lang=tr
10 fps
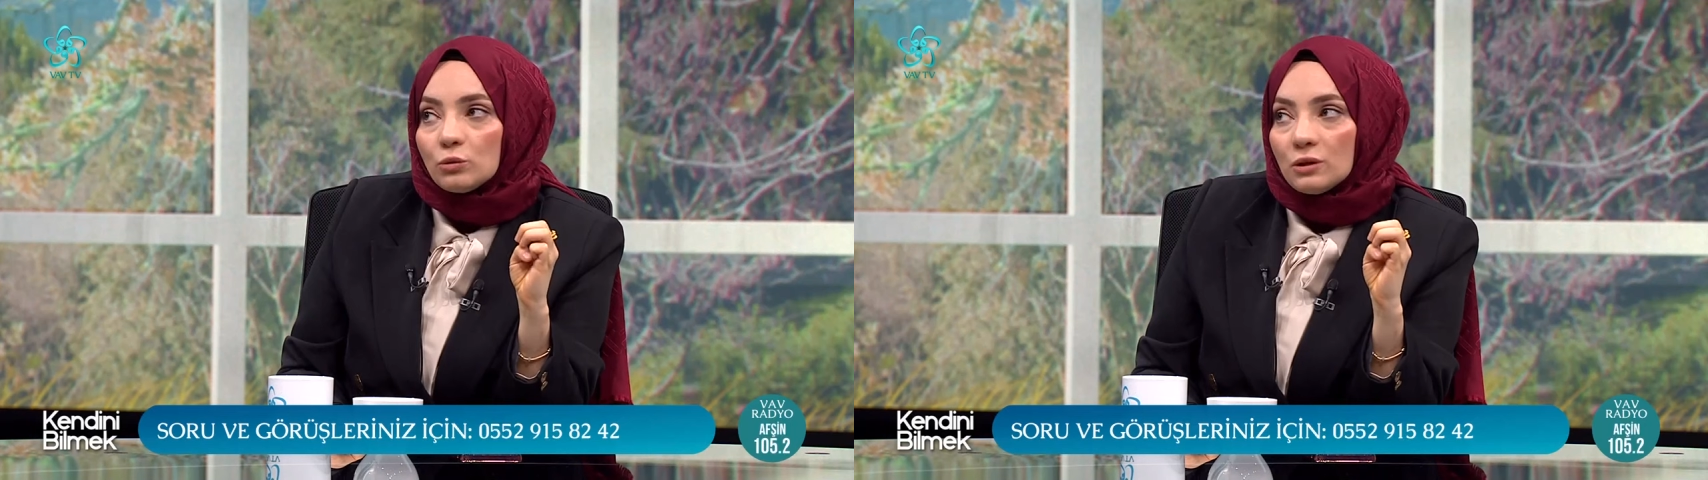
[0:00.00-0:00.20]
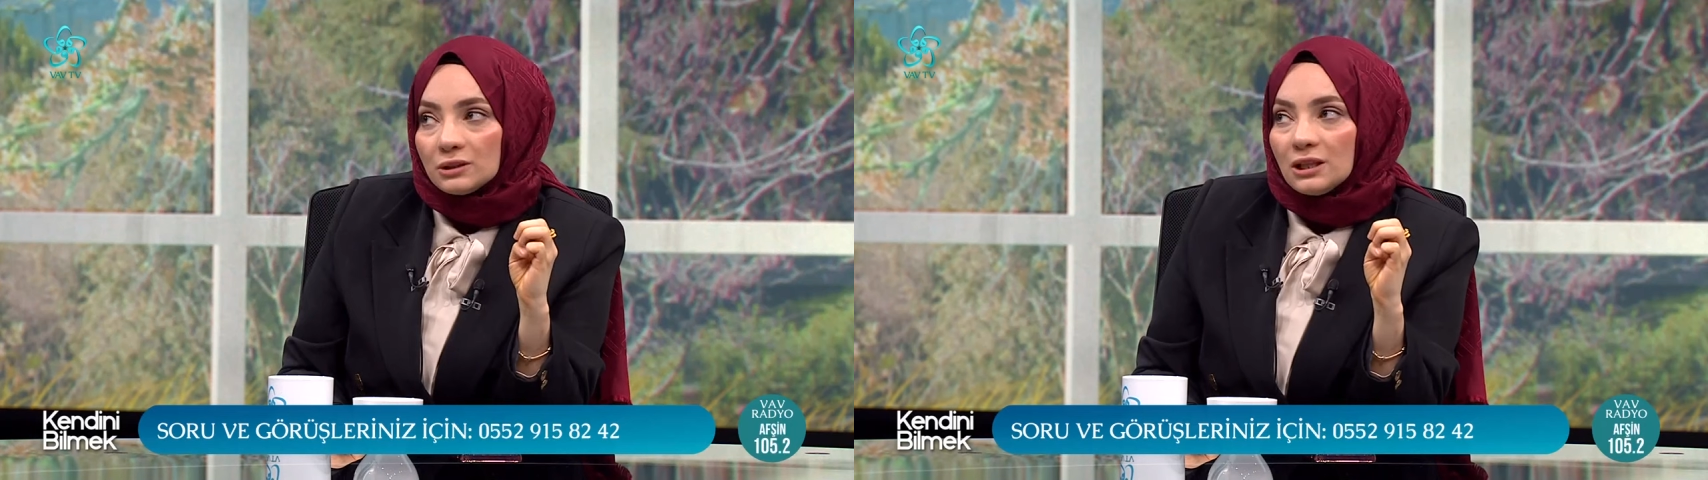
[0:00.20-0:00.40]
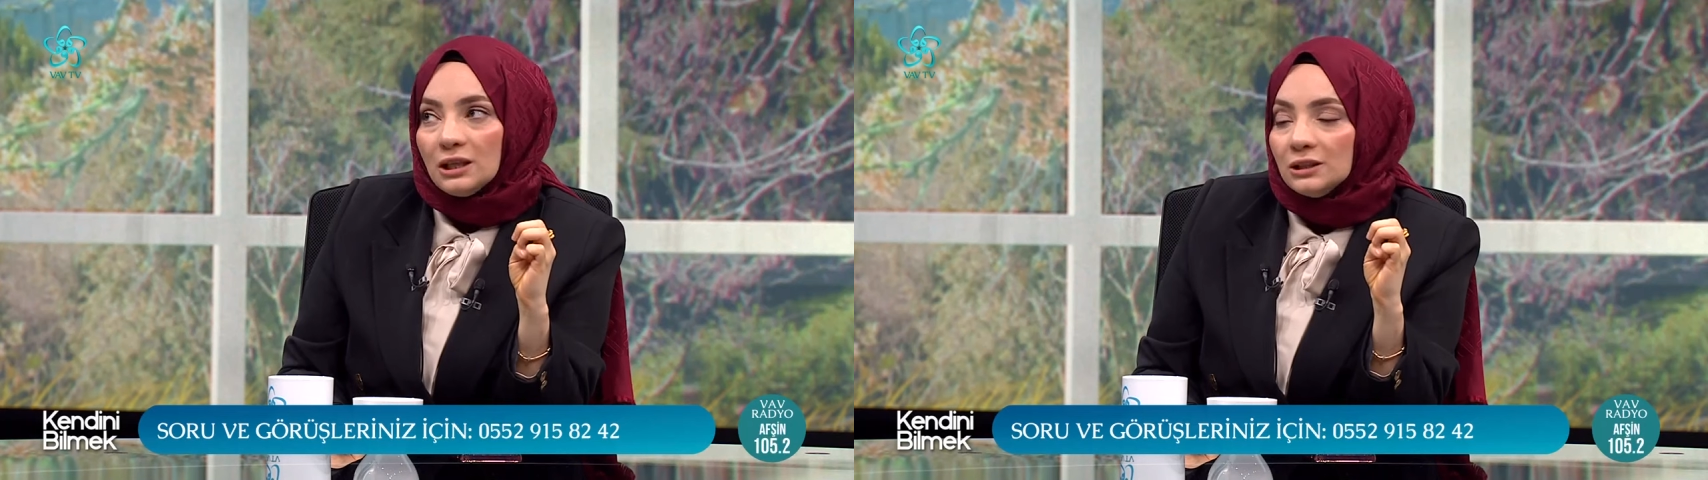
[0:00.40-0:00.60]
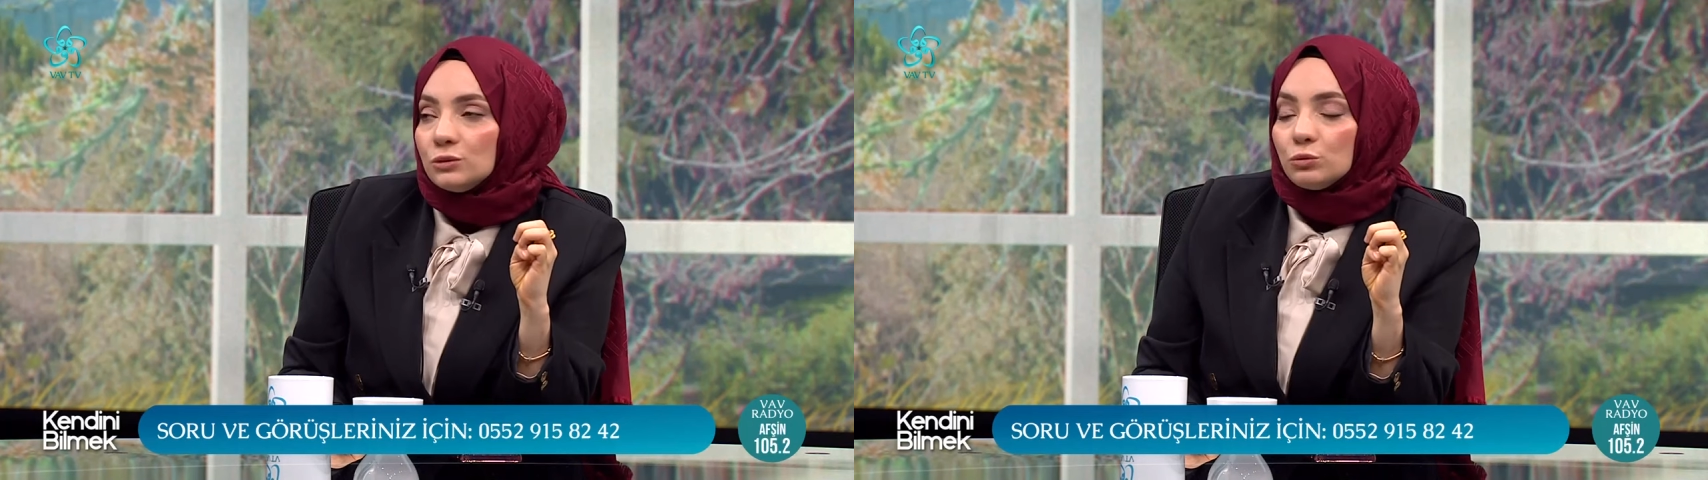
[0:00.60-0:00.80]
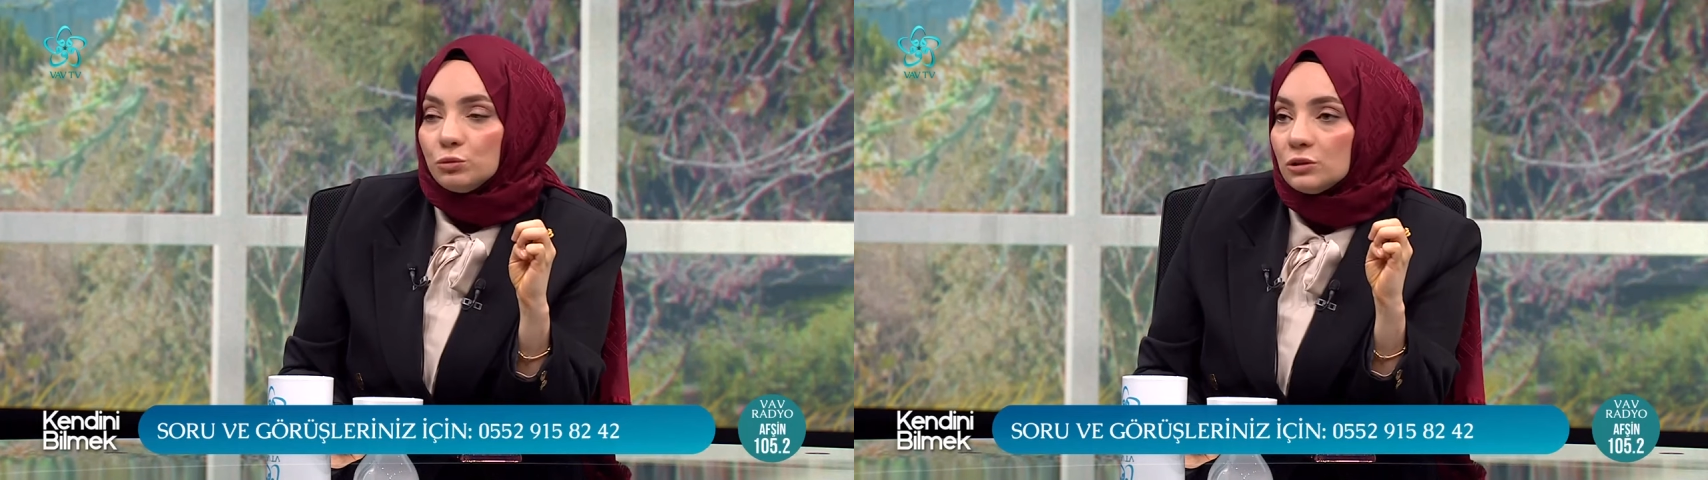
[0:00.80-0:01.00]
o kadar ağır
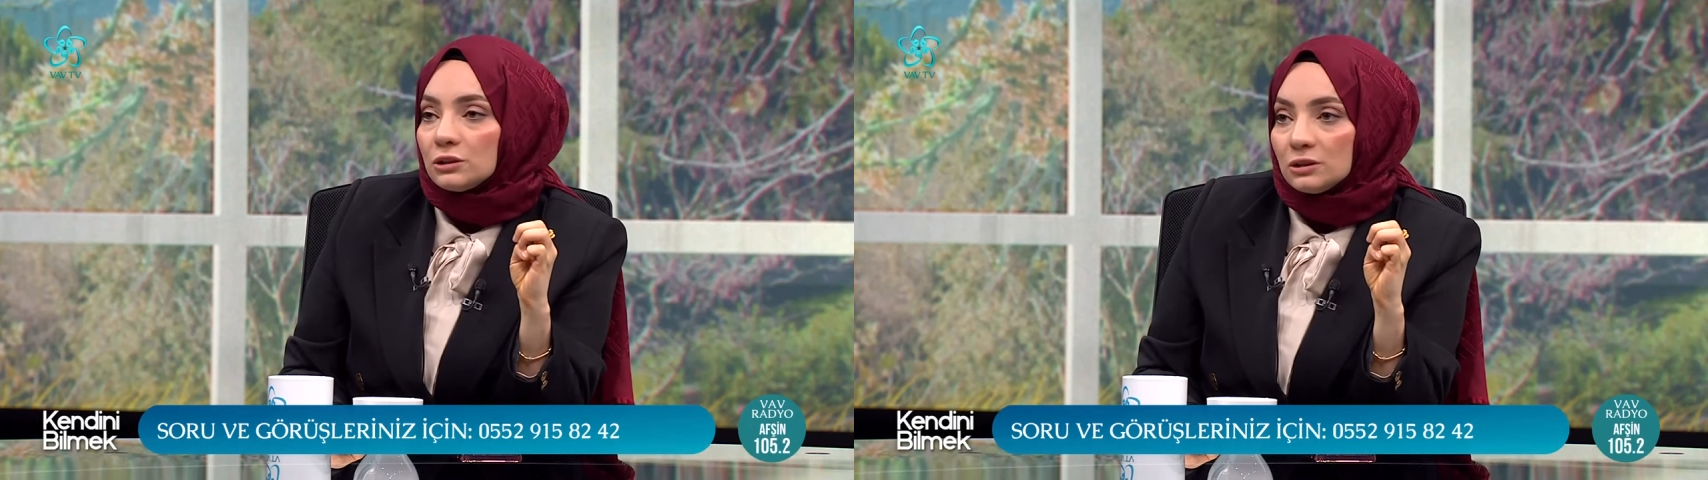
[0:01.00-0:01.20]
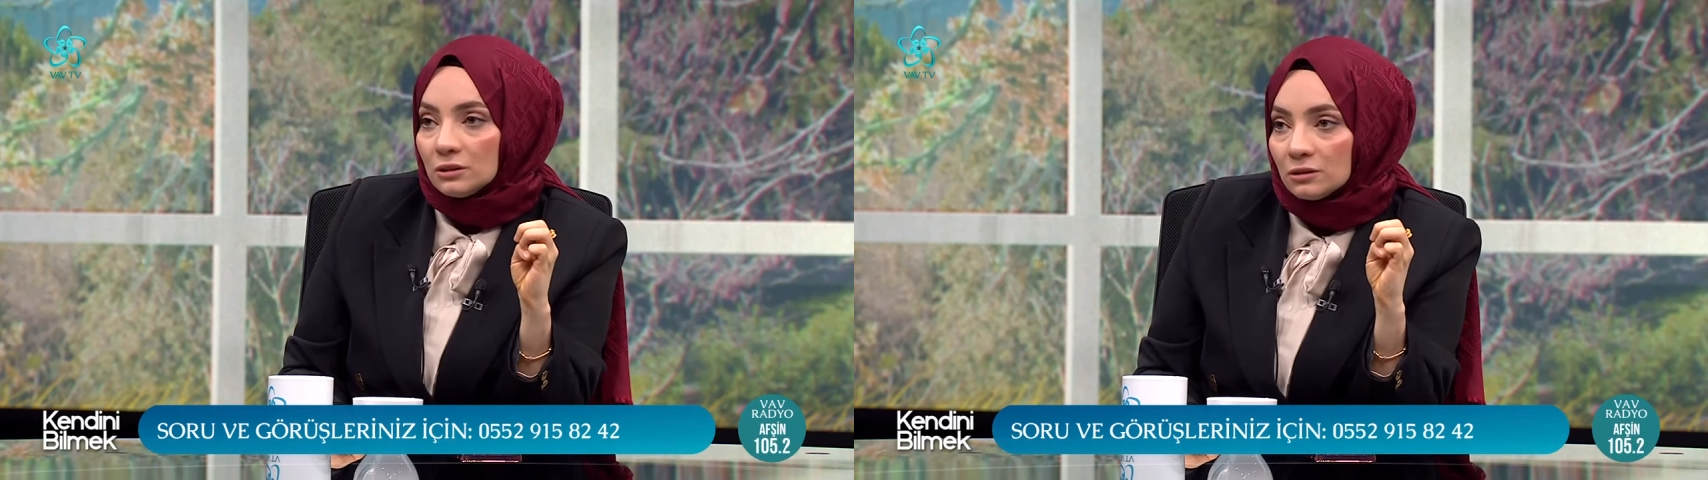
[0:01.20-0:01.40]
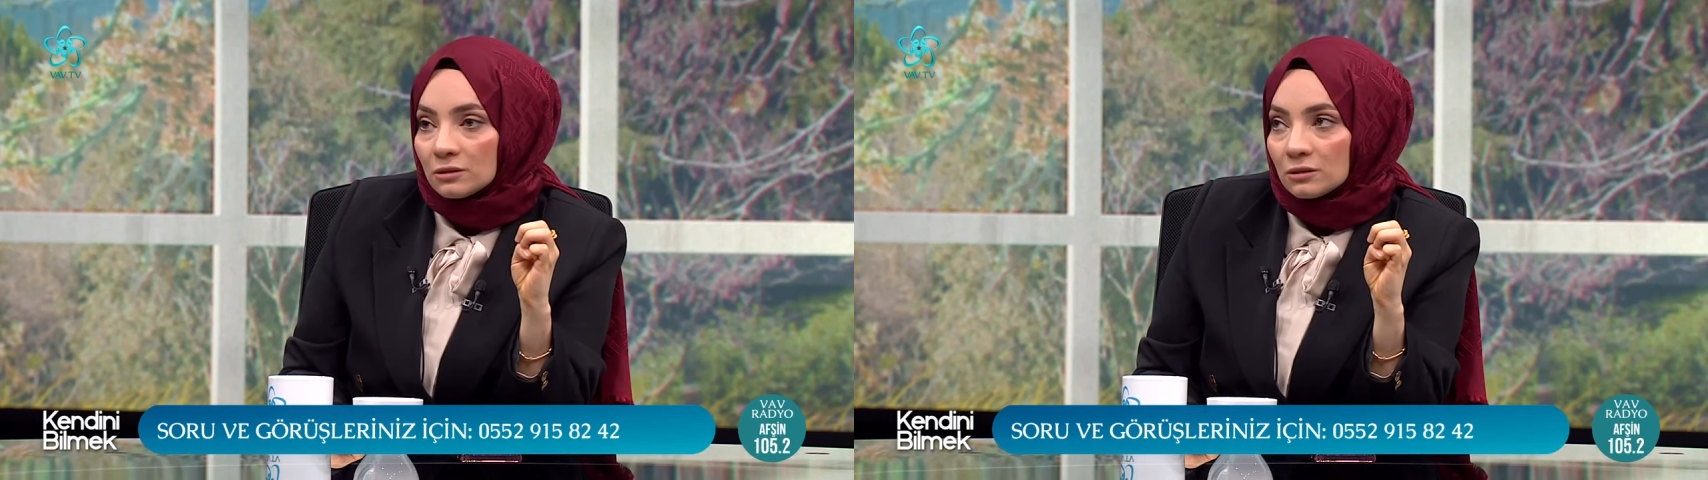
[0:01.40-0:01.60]
oluyor ki